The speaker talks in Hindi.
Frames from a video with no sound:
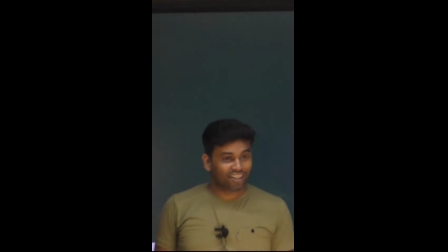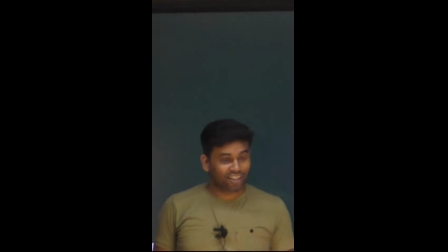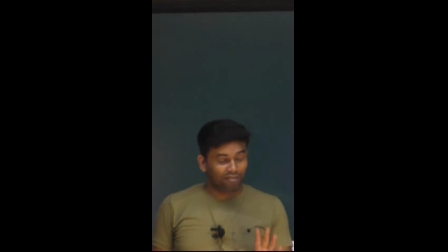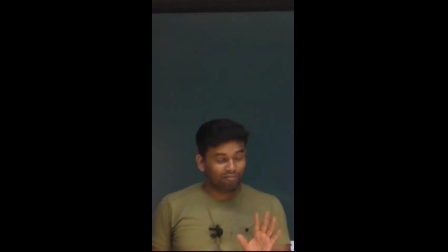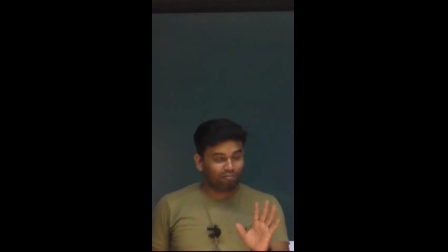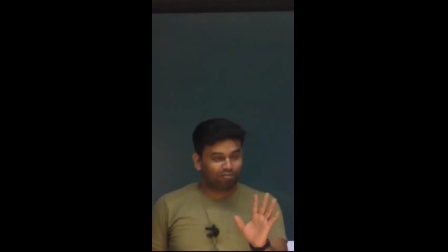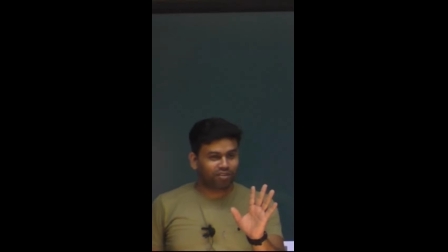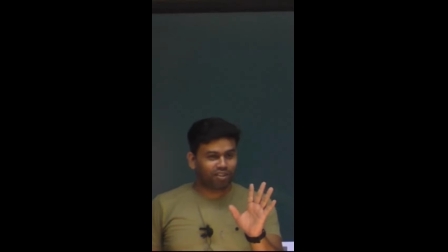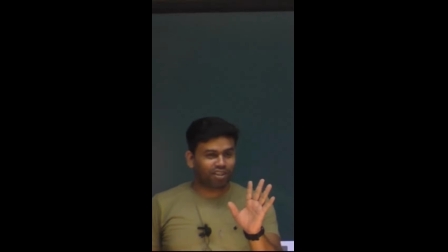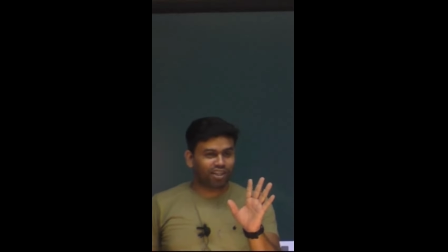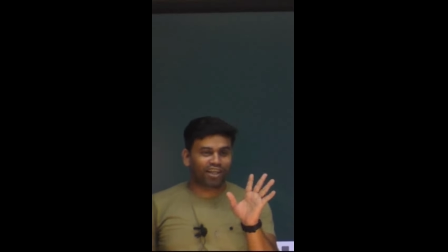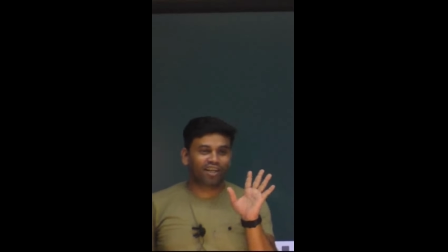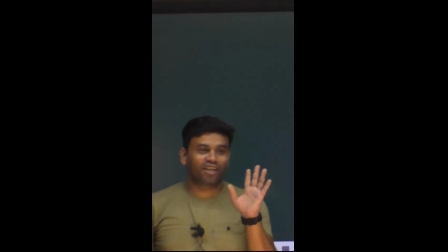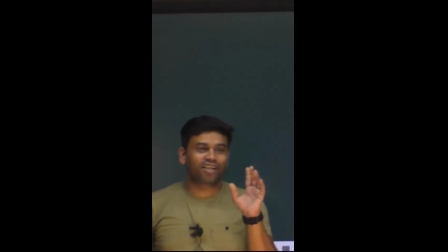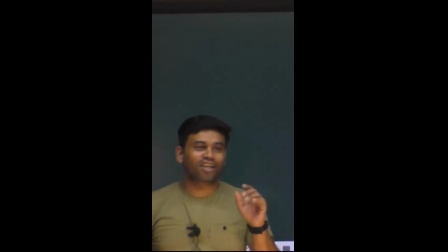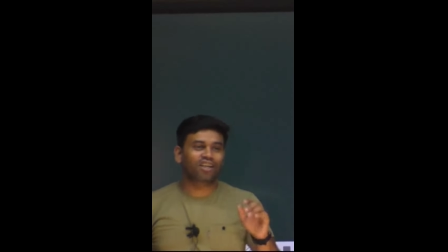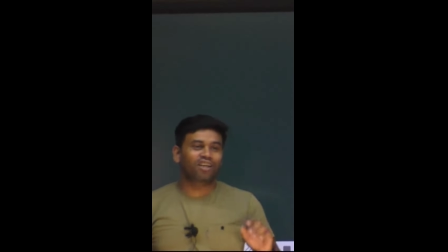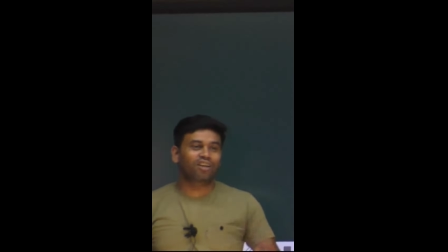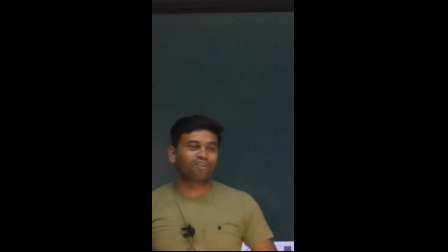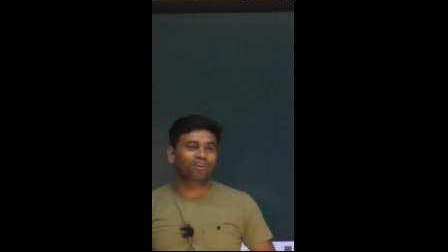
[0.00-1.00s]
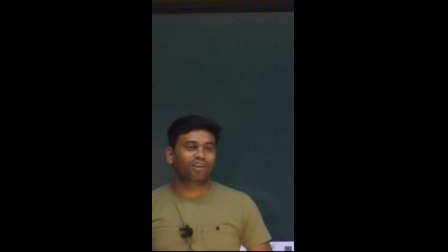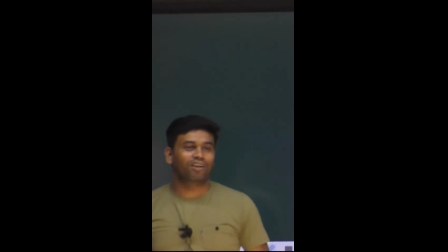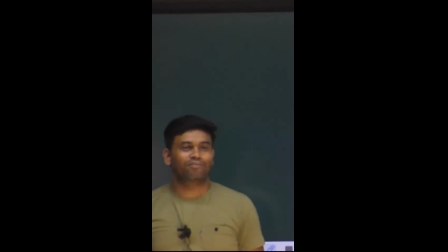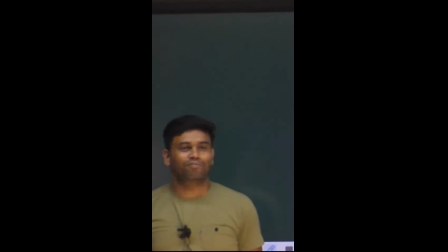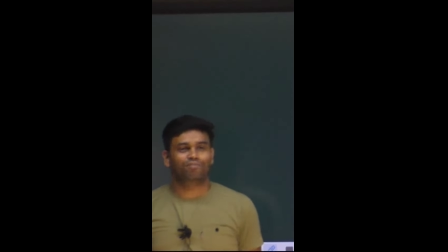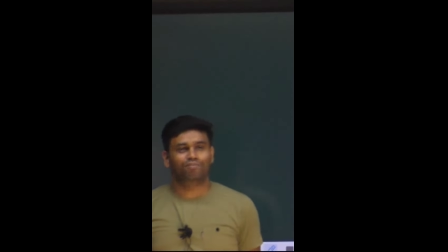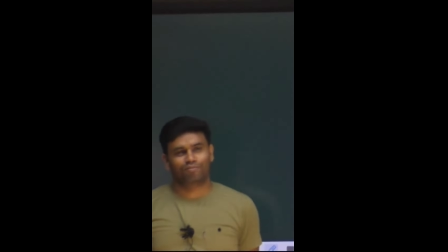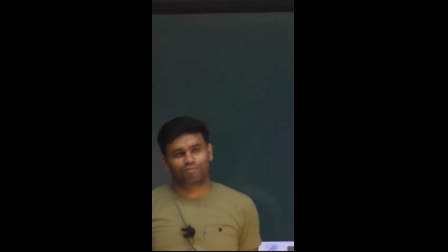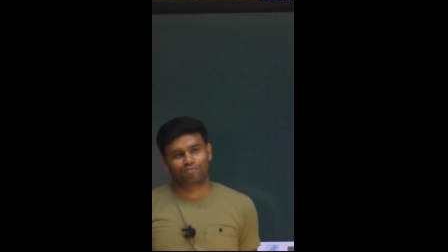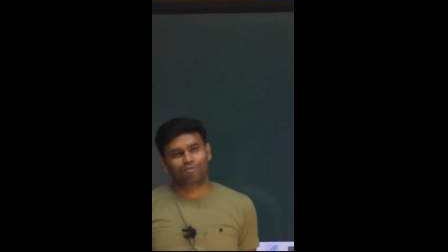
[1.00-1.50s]
तब नहीं ठगाओगे
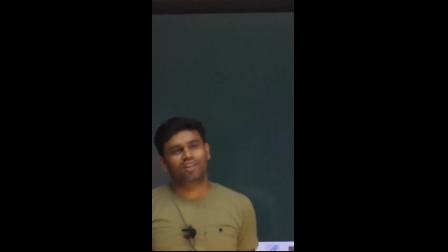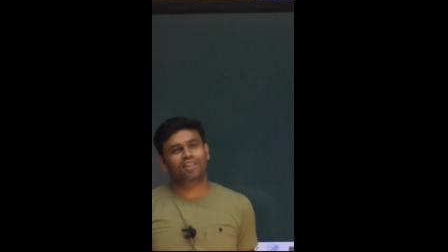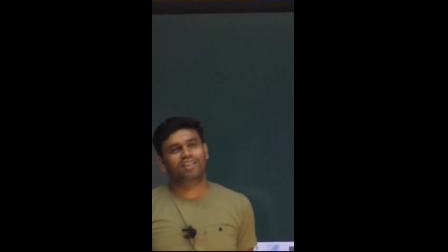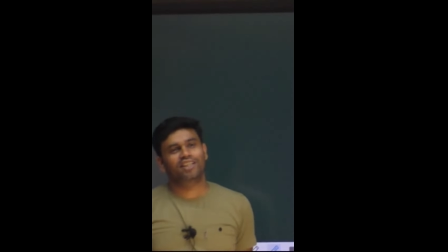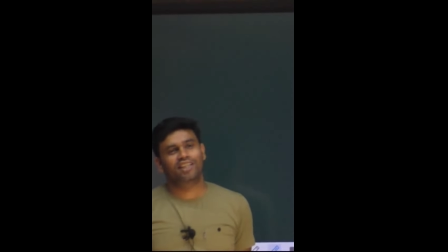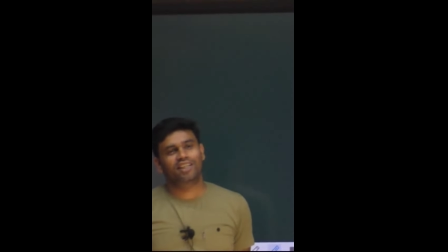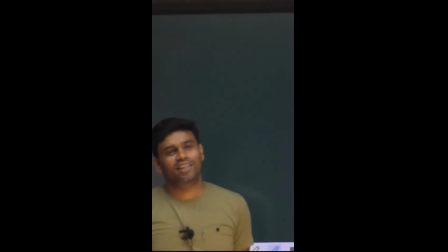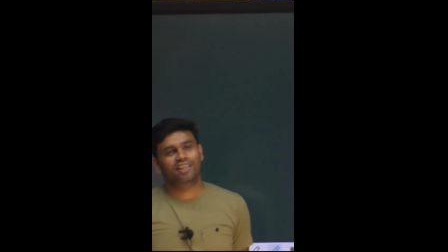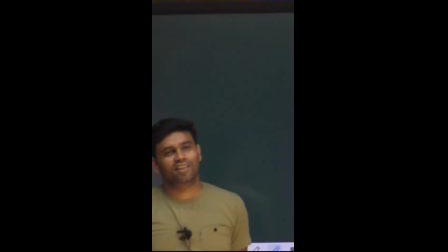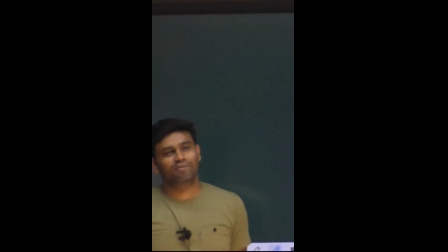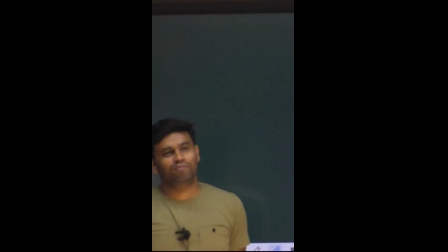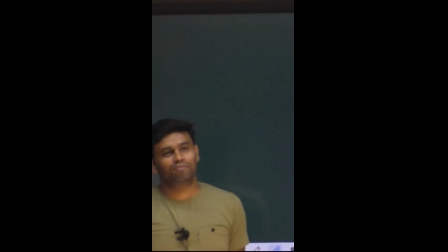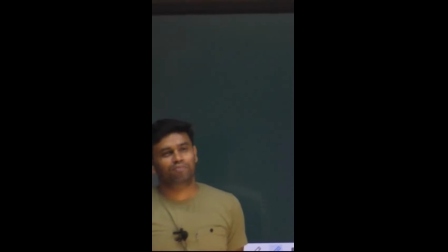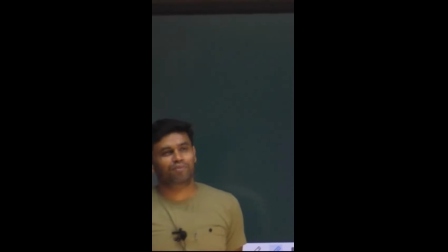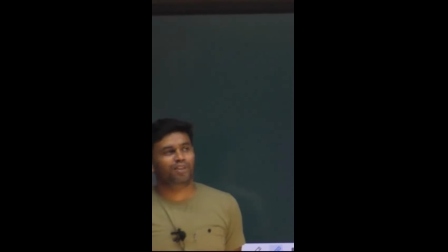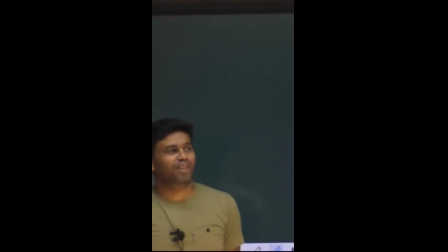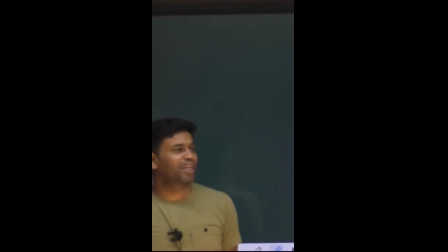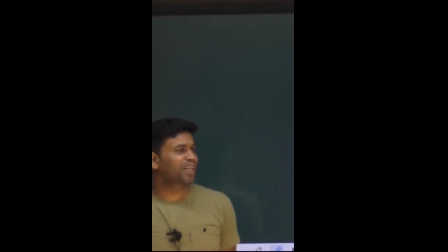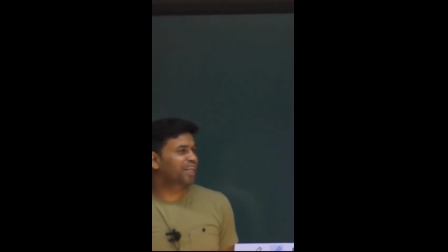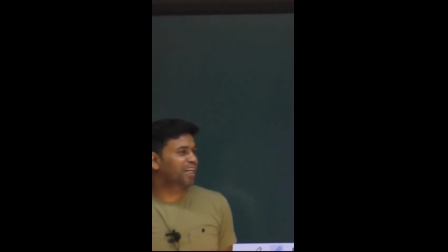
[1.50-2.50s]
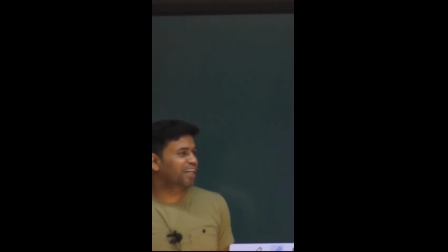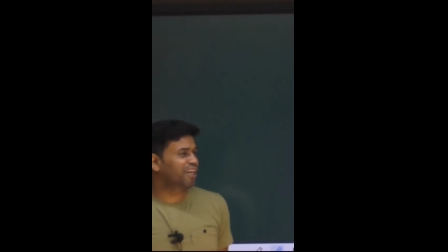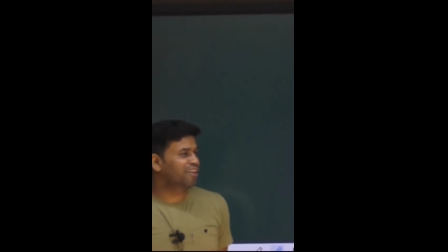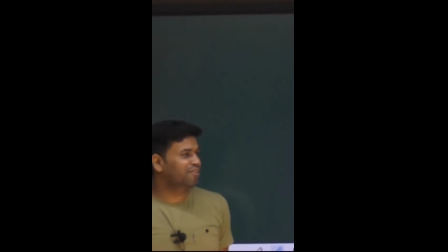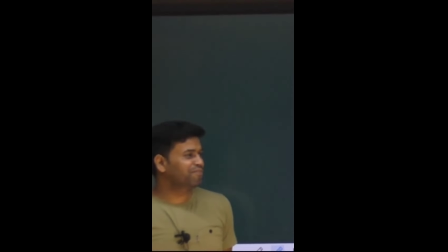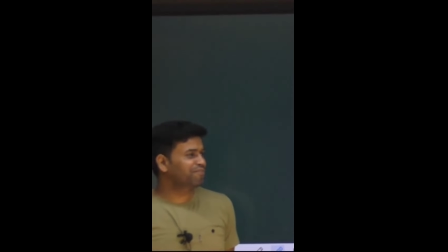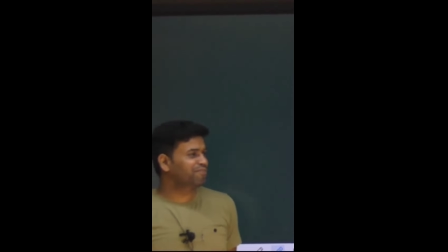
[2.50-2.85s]
बोला ठीक है गया